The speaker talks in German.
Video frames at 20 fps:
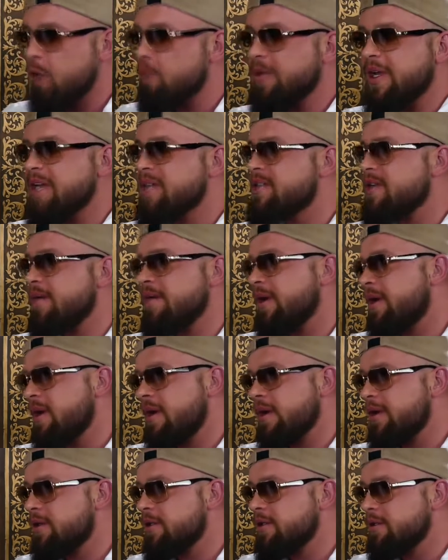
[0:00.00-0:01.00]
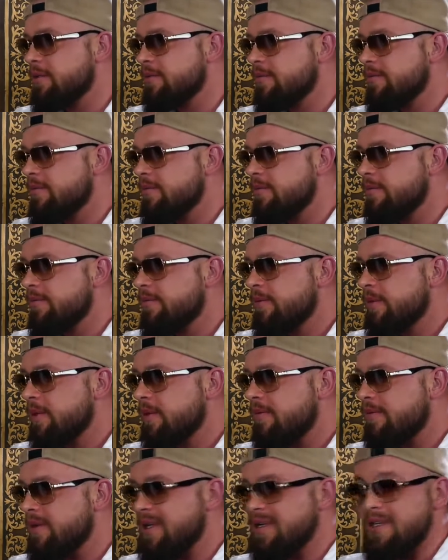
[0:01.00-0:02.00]
Darum geht es aber gar nicht.
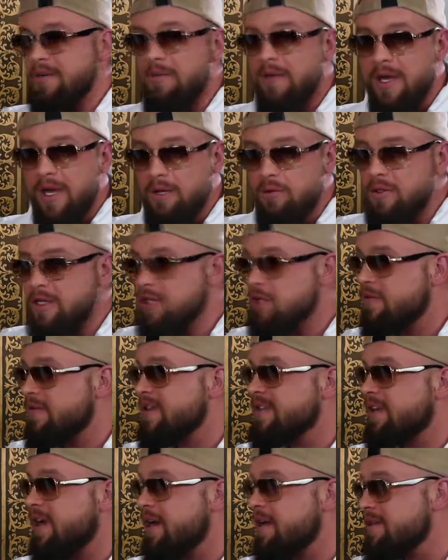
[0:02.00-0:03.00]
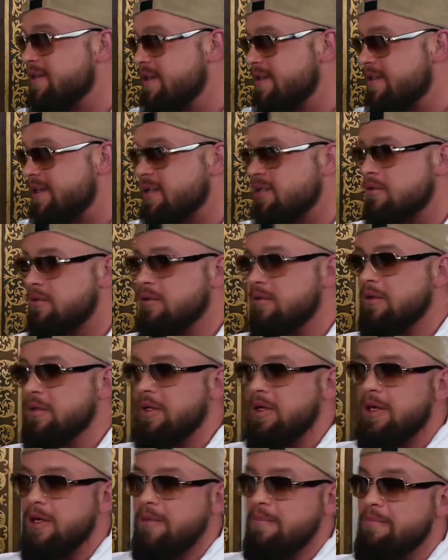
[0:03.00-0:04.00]
Mhm. Weil je mehr du dir sowas reinziehst, desto
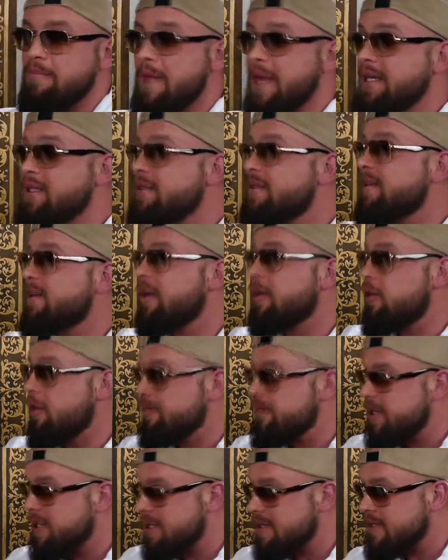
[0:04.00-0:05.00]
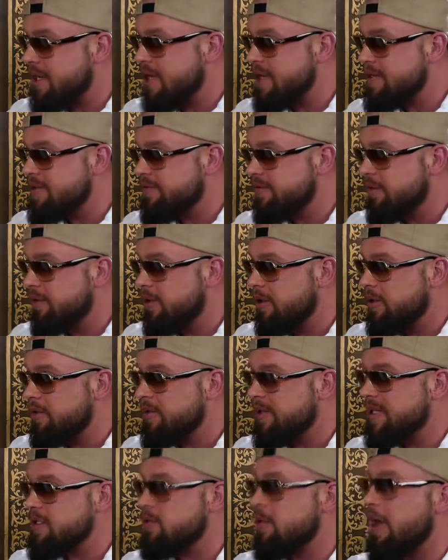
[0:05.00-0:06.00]
mächtiger kommt dir das alles
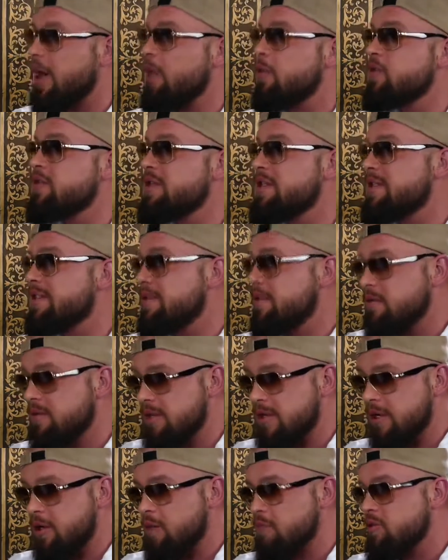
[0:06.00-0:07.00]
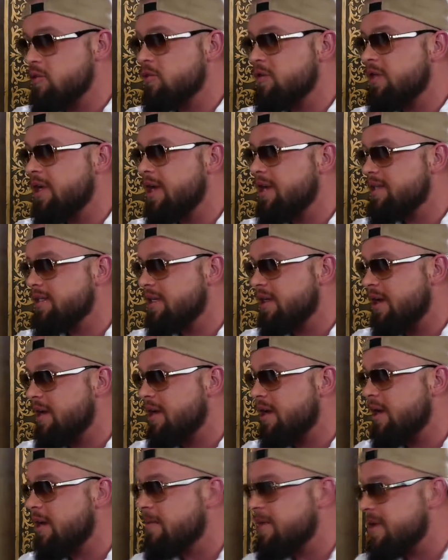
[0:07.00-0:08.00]
vor und desto aussichtsloser kommst du dir als
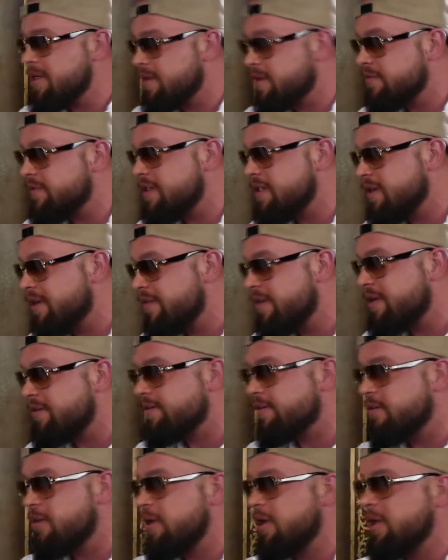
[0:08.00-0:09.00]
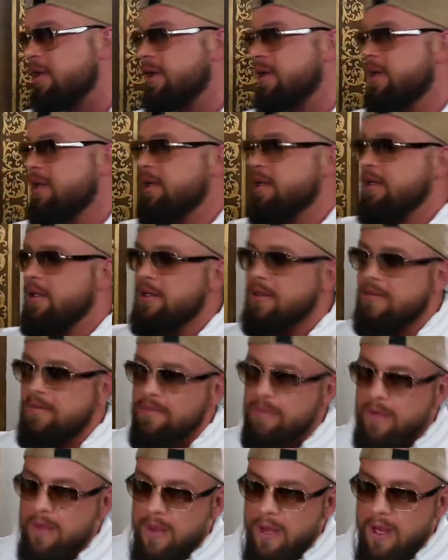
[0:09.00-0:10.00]
kleine Ameise auf dieser Welt vor. Mhm.